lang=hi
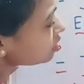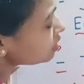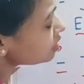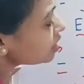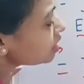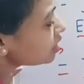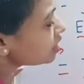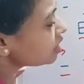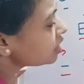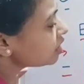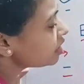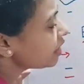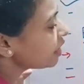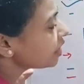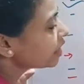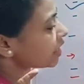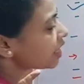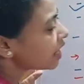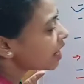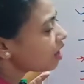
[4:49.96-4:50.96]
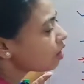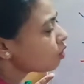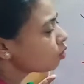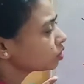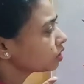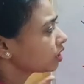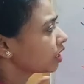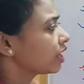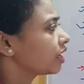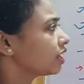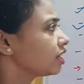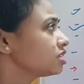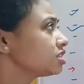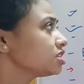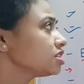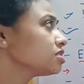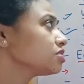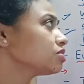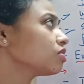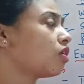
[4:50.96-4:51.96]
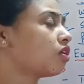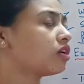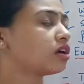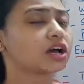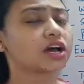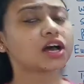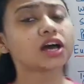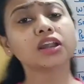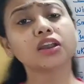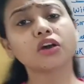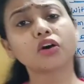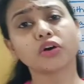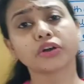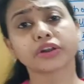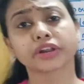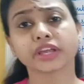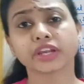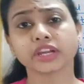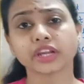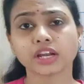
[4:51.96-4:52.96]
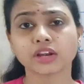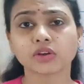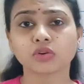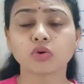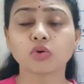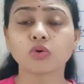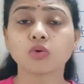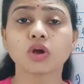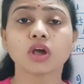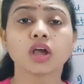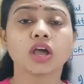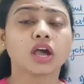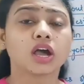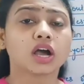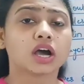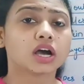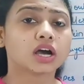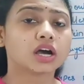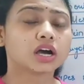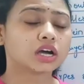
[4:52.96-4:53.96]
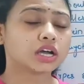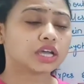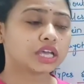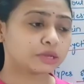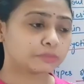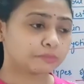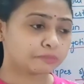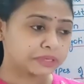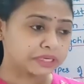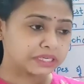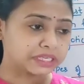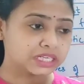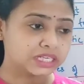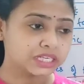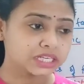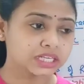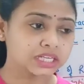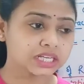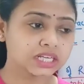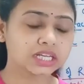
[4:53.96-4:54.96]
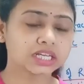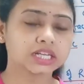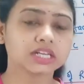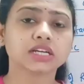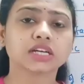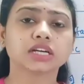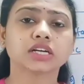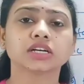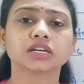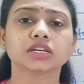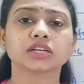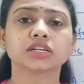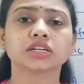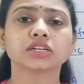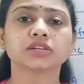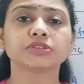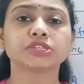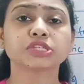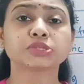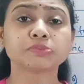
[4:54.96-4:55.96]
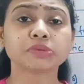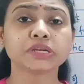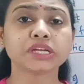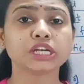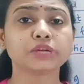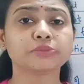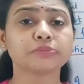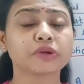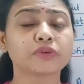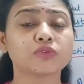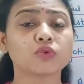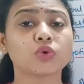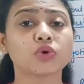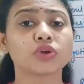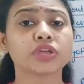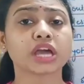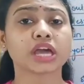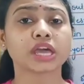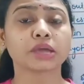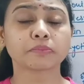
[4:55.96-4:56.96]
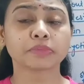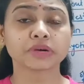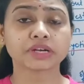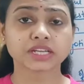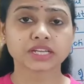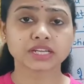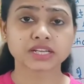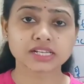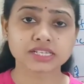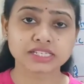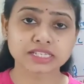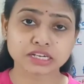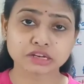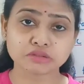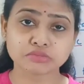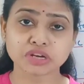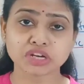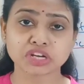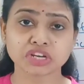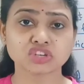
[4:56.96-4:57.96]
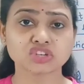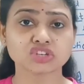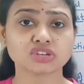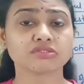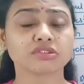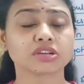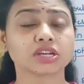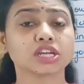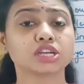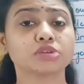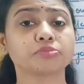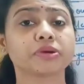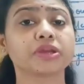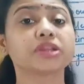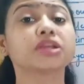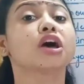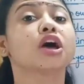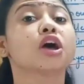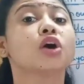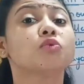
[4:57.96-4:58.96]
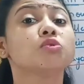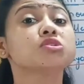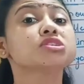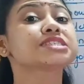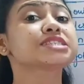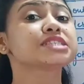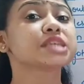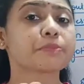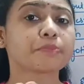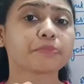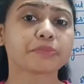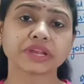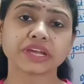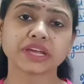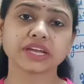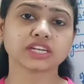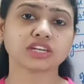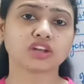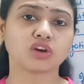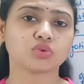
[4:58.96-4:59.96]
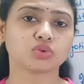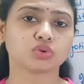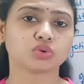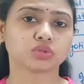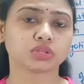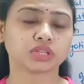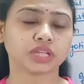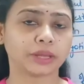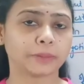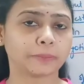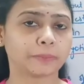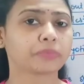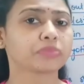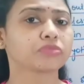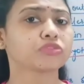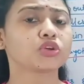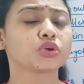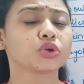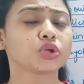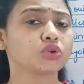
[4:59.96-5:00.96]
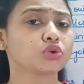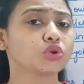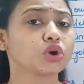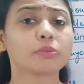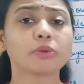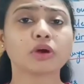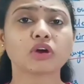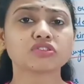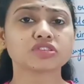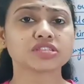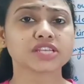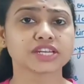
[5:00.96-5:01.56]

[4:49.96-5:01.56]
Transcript: सी ये क्या होता है इस हर ऑर्गेनल को एक पर्टिकुलर स्पीड पे वो या एक पर्टिकुलर सेडिमेंटेशन रेट पर वो सेपरेट आउट होते हैं डू यू नो अबाउट